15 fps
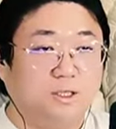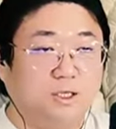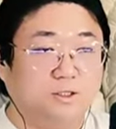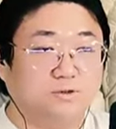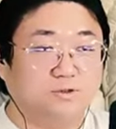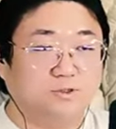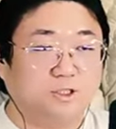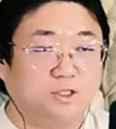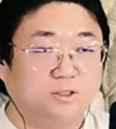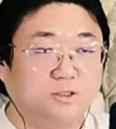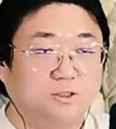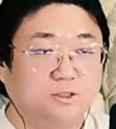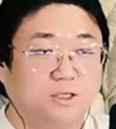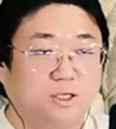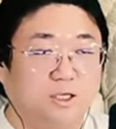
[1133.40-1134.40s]
하나 둘셋
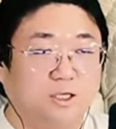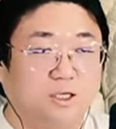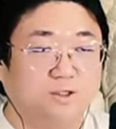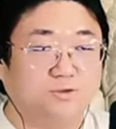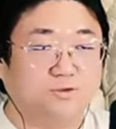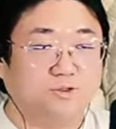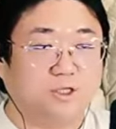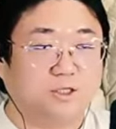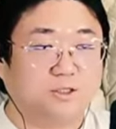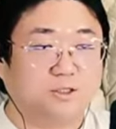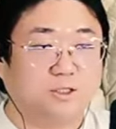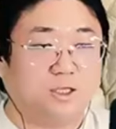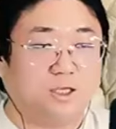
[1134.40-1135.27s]
하나 둘셋